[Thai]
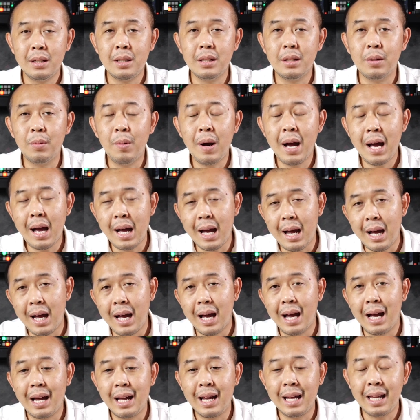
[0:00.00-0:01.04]
หรือว่า
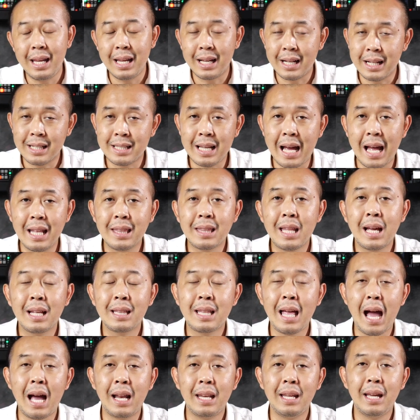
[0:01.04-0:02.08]
เอกสาร
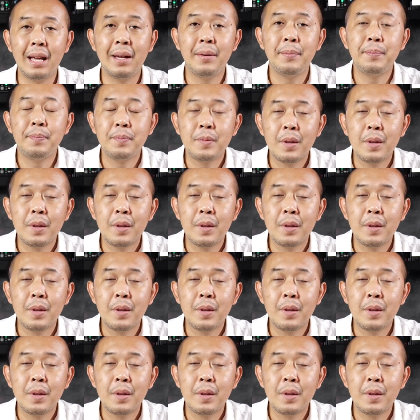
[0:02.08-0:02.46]
ต่างๆเนี่ย